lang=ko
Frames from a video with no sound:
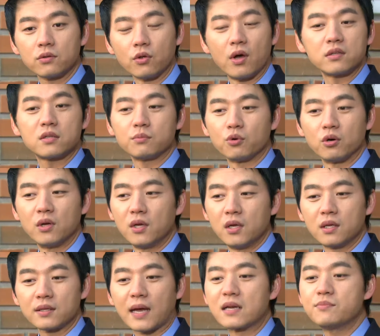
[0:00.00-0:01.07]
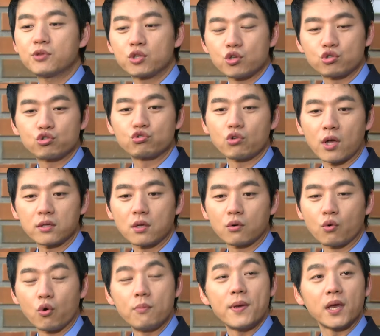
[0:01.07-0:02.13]
너한테 뭐 다리 밑에서 주워
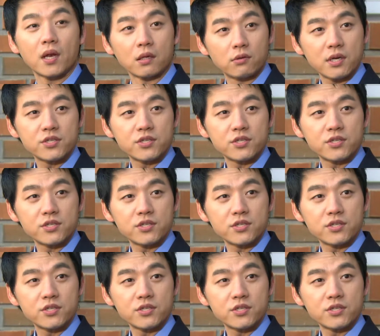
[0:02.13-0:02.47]
왔다고 고백이라도